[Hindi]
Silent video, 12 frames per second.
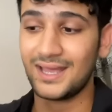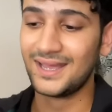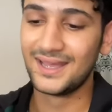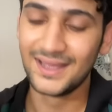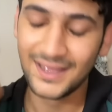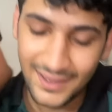तो
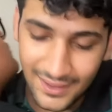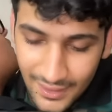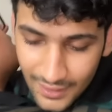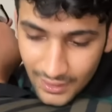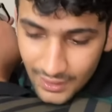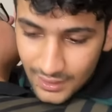छोड़ने जाऊंगा
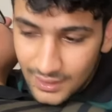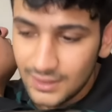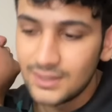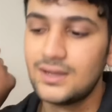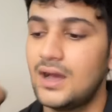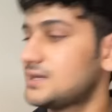ना यार मैं
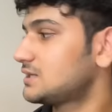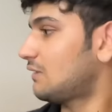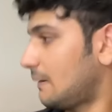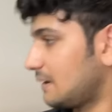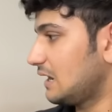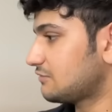तो छोड़ने अच्छा
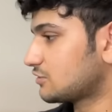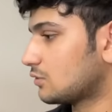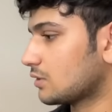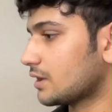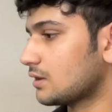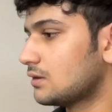वहां पर अल्लाह
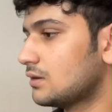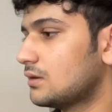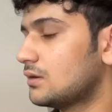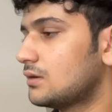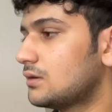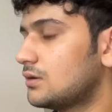करोगे तो
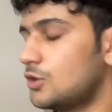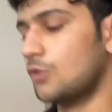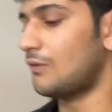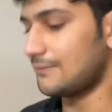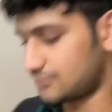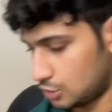लो
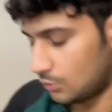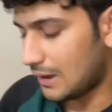वापसी दो